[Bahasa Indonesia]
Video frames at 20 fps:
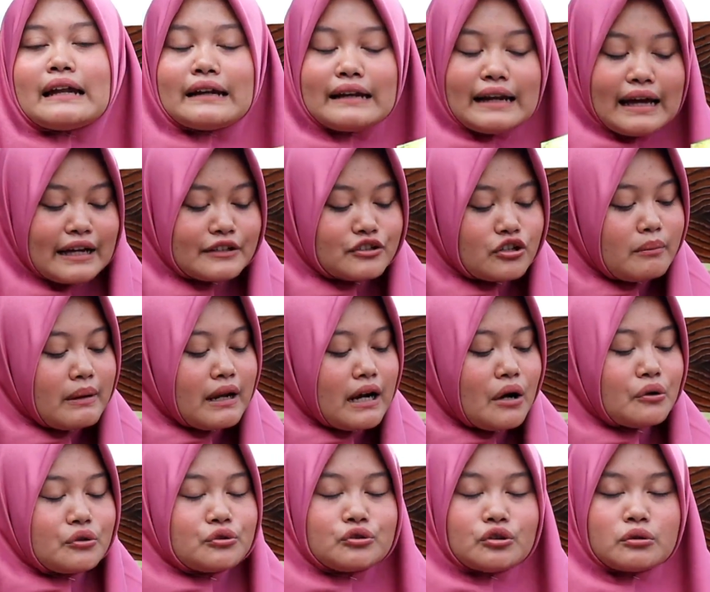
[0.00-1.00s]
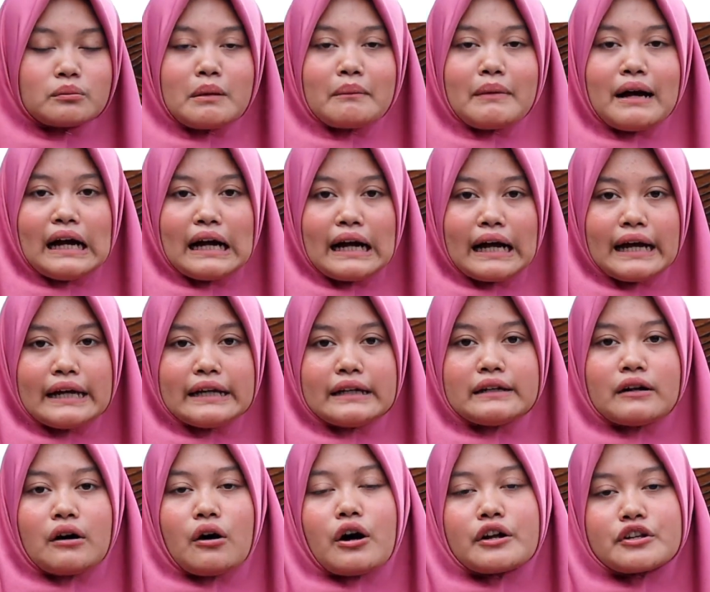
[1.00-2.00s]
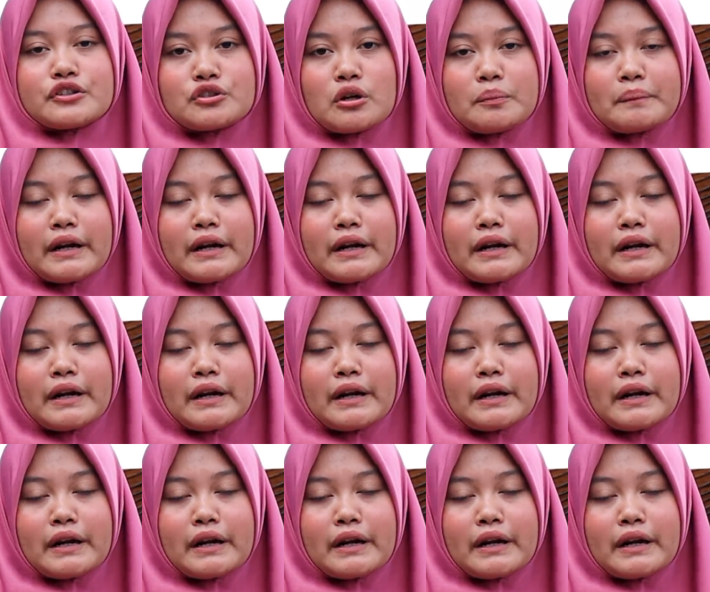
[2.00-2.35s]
Nah, cobalah untuk memakai Orisop